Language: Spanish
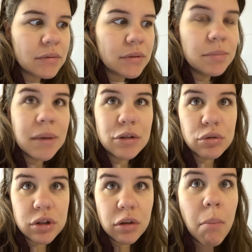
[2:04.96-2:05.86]
Me
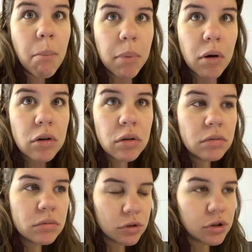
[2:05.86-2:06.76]
asusté un poco,
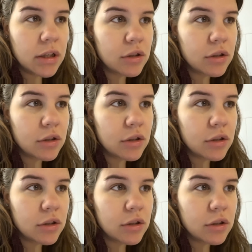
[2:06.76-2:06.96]
o sea,